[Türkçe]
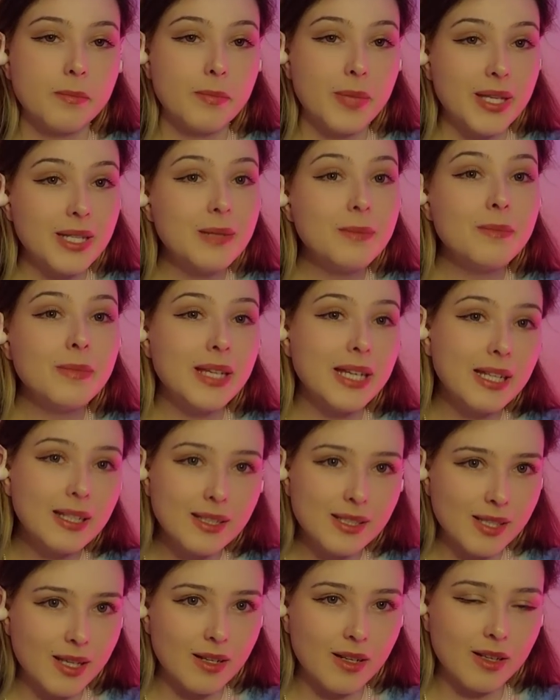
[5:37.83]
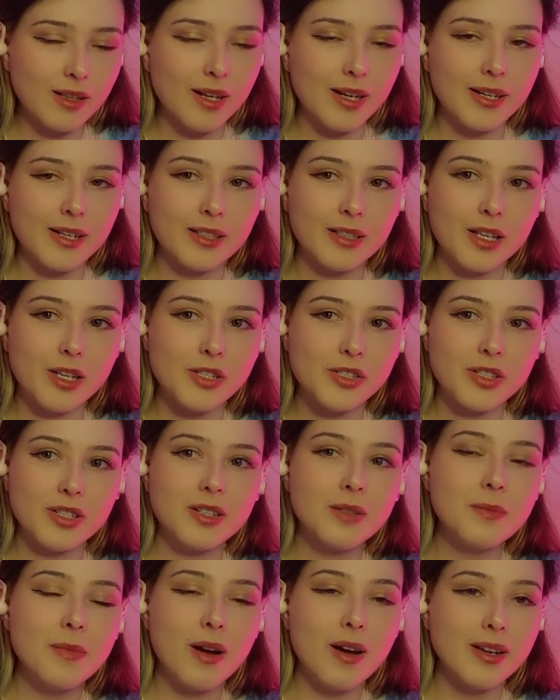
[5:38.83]
Benim ilk sanal
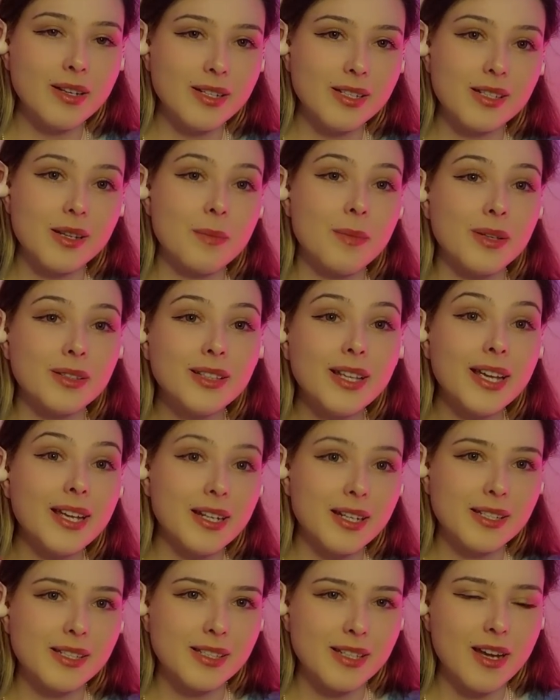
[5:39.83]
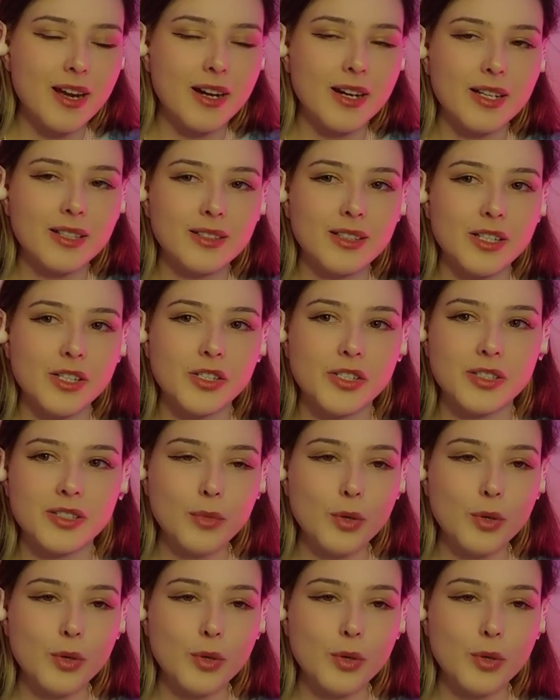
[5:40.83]
arkadaşlarım aynı zamanda en eski arkadaşlarım.